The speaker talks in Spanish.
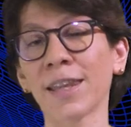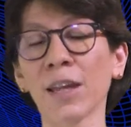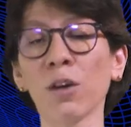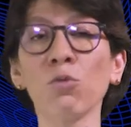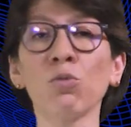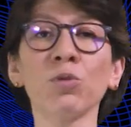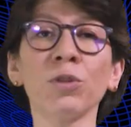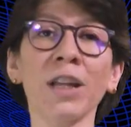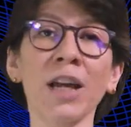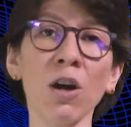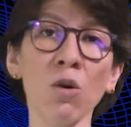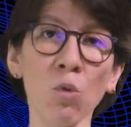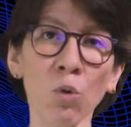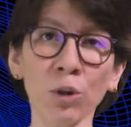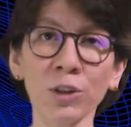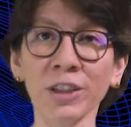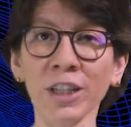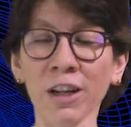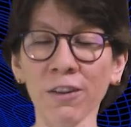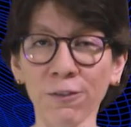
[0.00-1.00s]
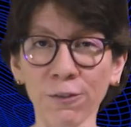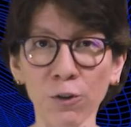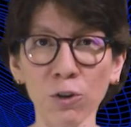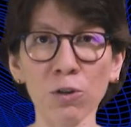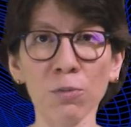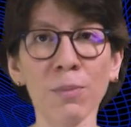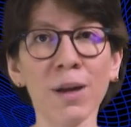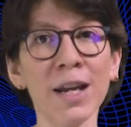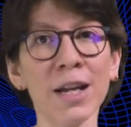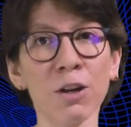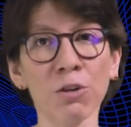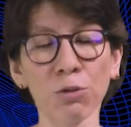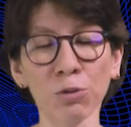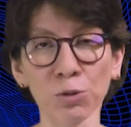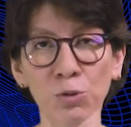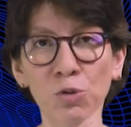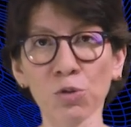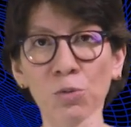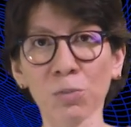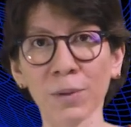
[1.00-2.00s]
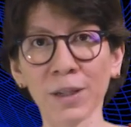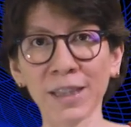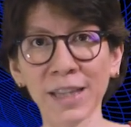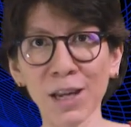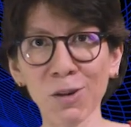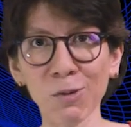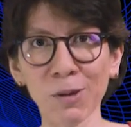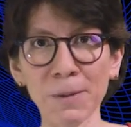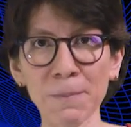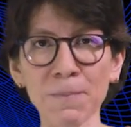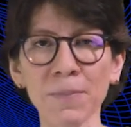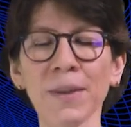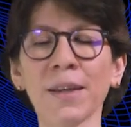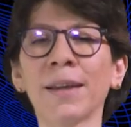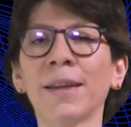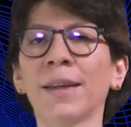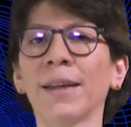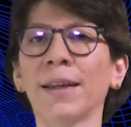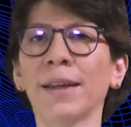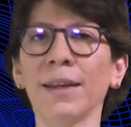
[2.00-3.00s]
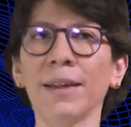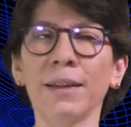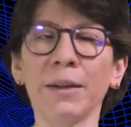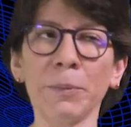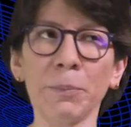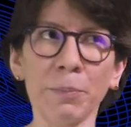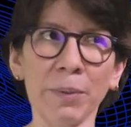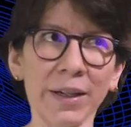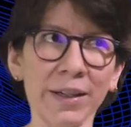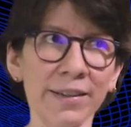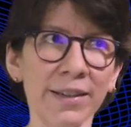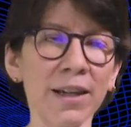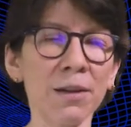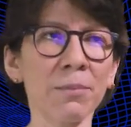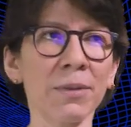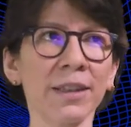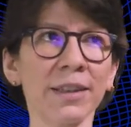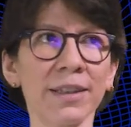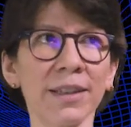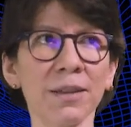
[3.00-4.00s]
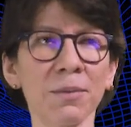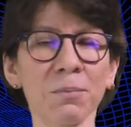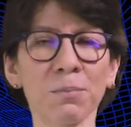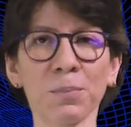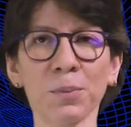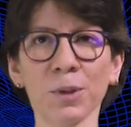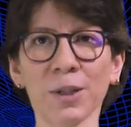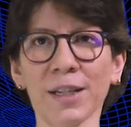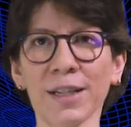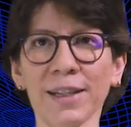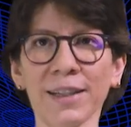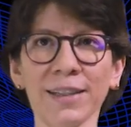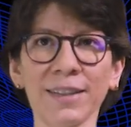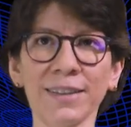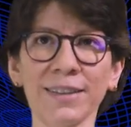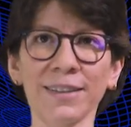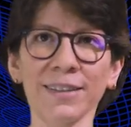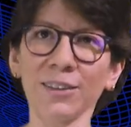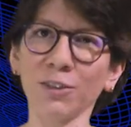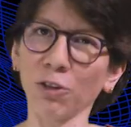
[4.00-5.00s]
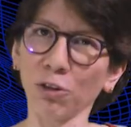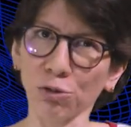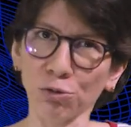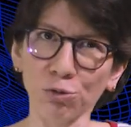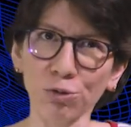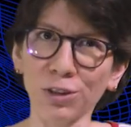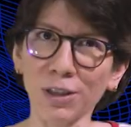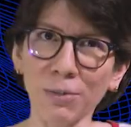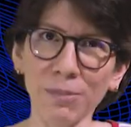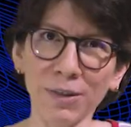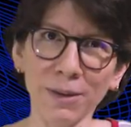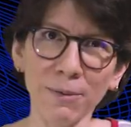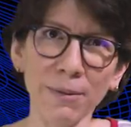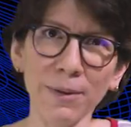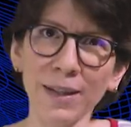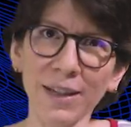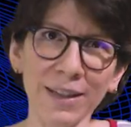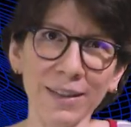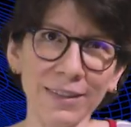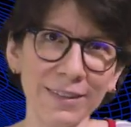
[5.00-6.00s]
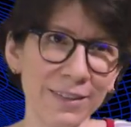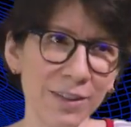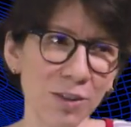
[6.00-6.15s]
de una u otra forma consumen agua y parcialmente porque nos gusta vivir en